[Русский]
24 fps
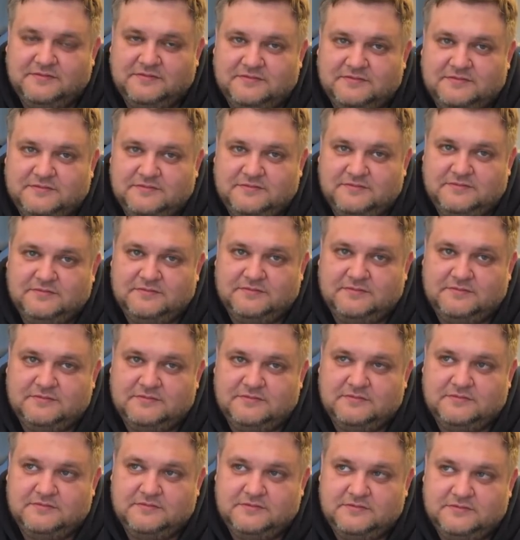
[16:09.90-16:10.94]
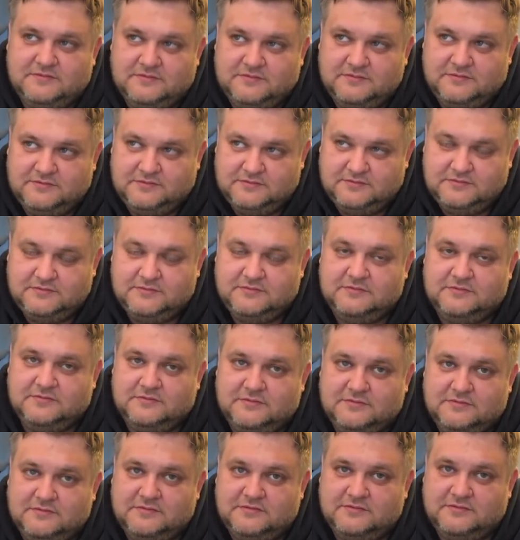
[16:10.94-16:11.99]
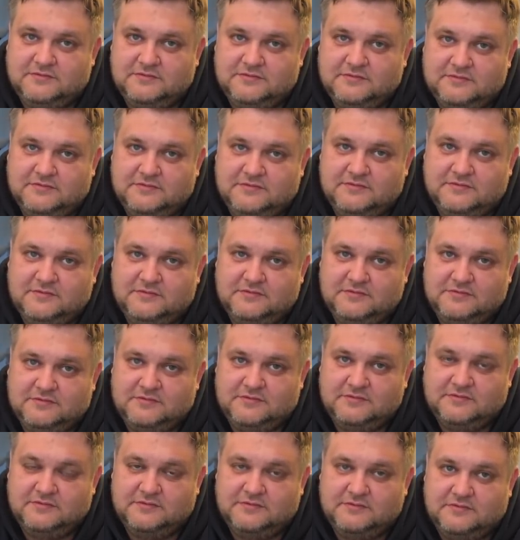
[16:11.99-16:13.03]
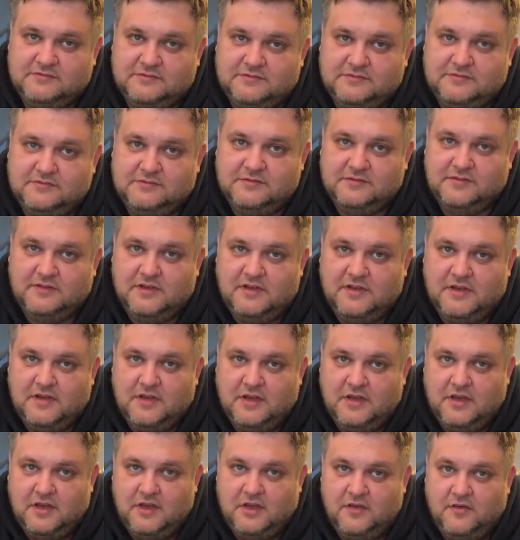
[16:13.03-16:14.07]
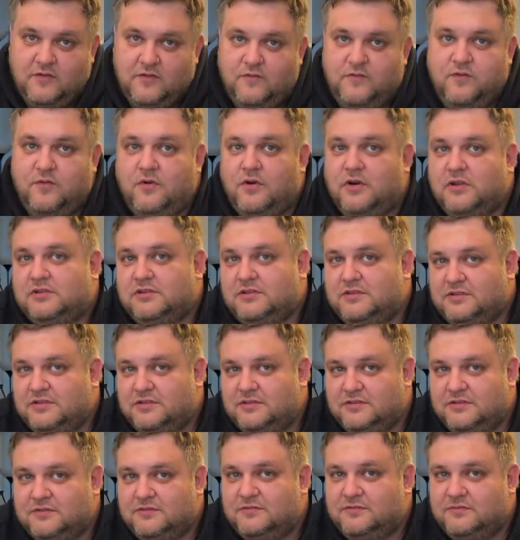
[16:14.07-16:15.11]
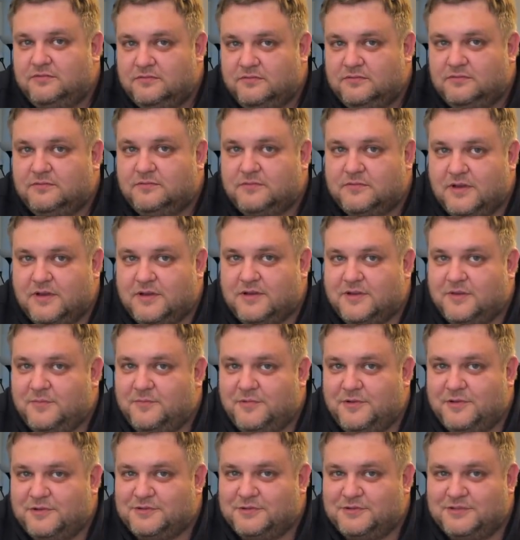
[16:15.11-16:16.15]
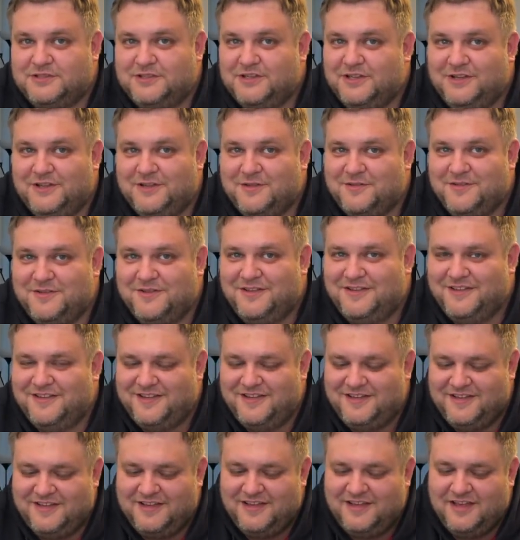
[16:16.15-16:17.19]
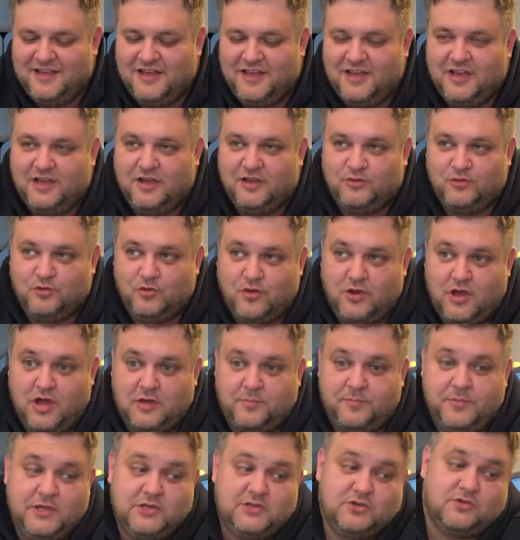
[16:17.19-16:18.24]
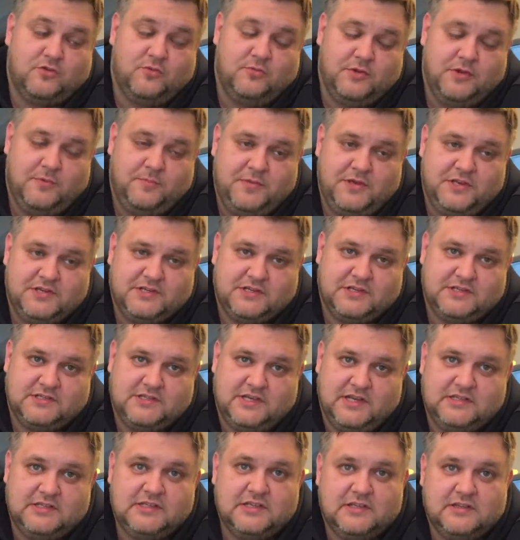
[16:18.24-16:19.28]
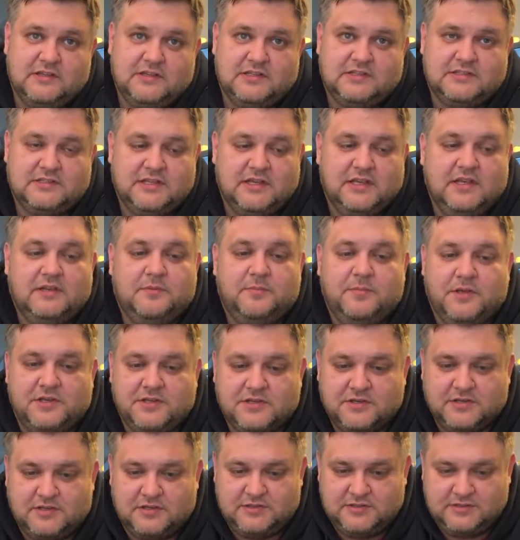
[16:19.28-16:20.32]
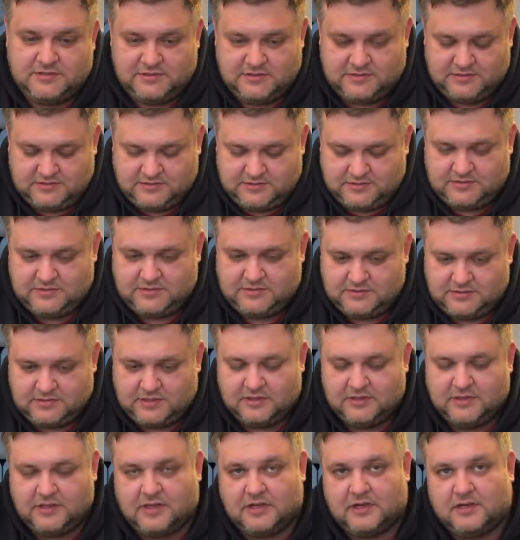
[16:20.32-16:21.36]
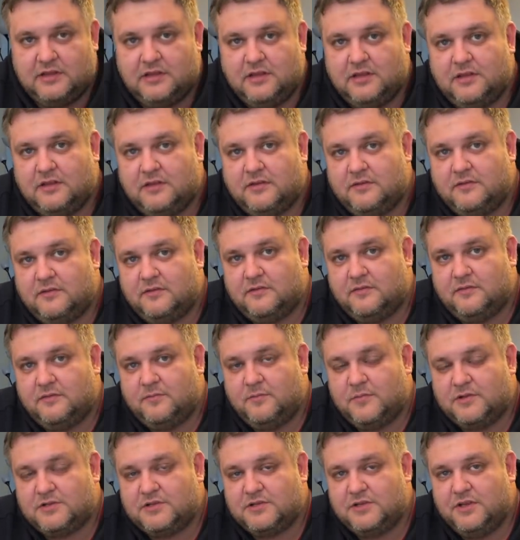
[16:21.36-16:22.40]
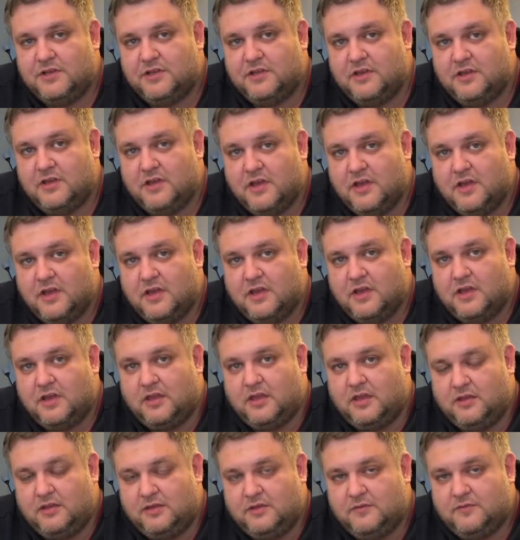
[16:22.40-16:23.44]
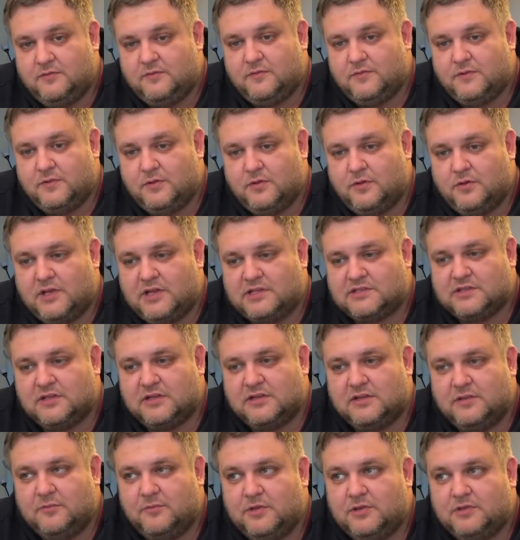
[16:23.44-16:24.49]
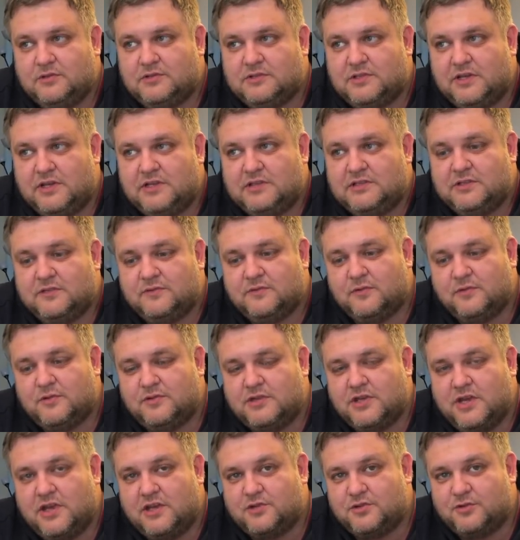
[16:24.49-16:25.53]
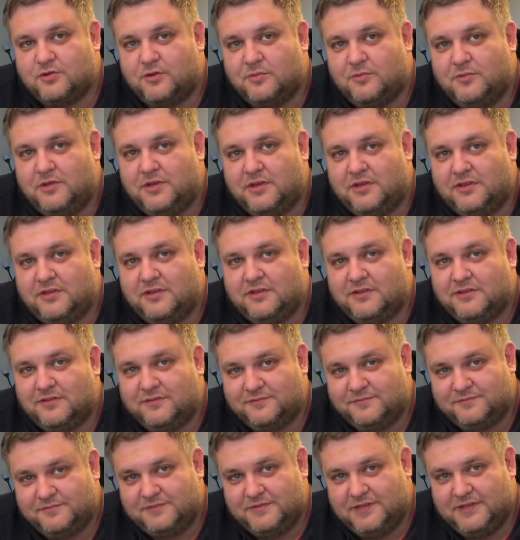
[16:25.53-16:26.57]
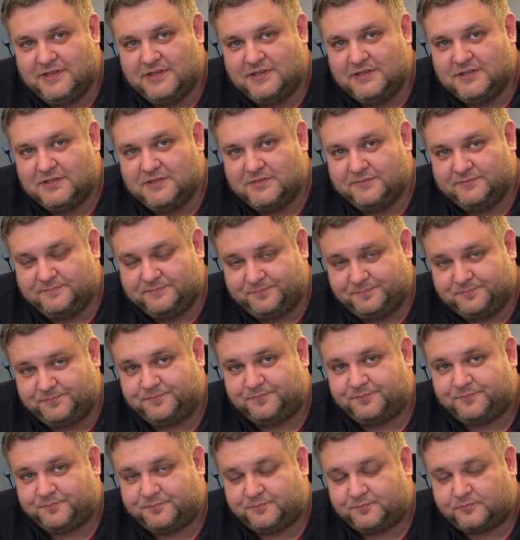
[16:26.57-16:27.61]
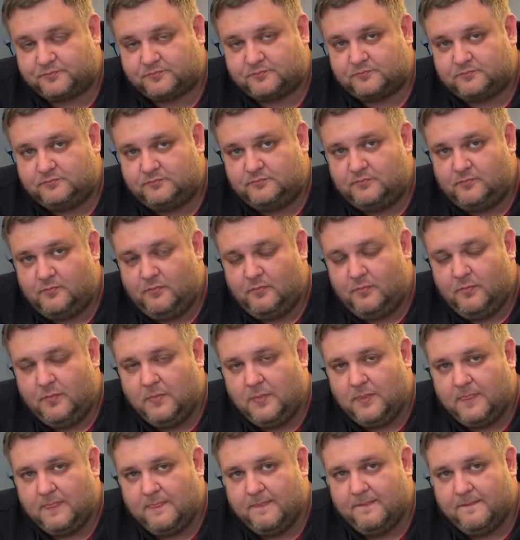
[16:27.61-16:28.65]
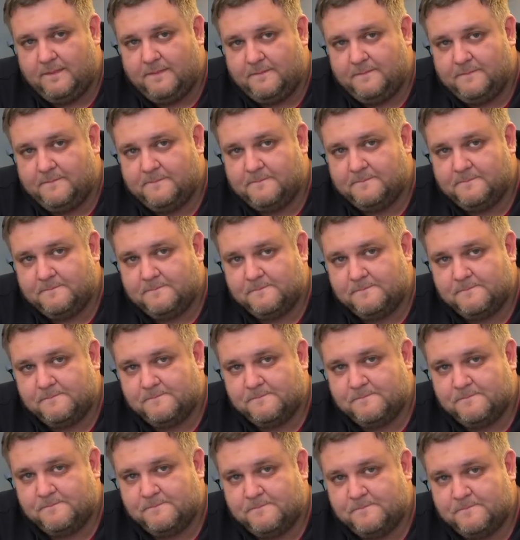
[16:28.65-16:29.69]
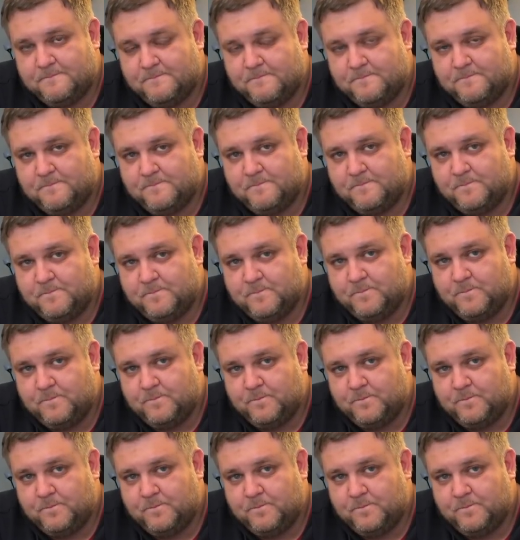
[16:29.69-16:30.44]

всю Америку, э, когда ты в холодных штатах. Как ты мерзнешь? Вот, как я мерзну. Как ты греешься? Ну как, печка, у меня печка сзади одна стоит, печка стандартная в машине. И в иной раз, когда минус 30, включаешь обе и едешь. В общем, если холодно, ты в машине